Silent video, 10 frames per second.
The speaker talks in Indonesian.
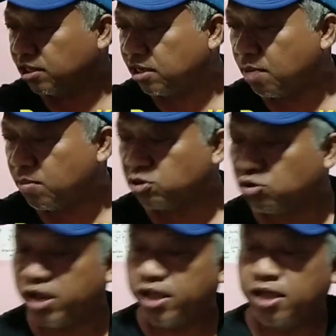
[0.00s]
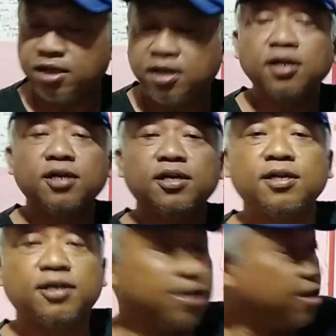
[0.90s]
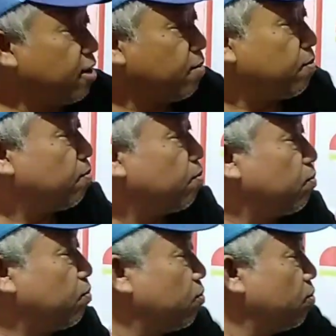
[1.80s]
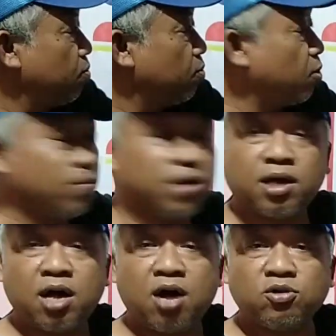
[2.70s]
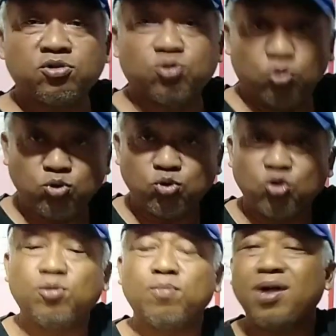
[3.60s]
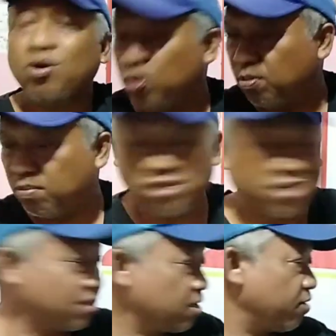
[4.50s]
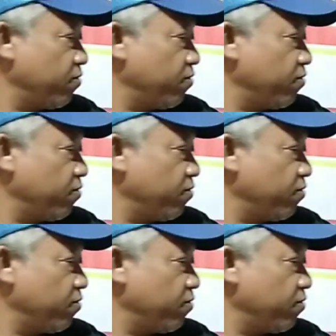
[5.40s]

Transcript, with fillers: jadi amal soleh dengan membeli kaos untuk membangun masjid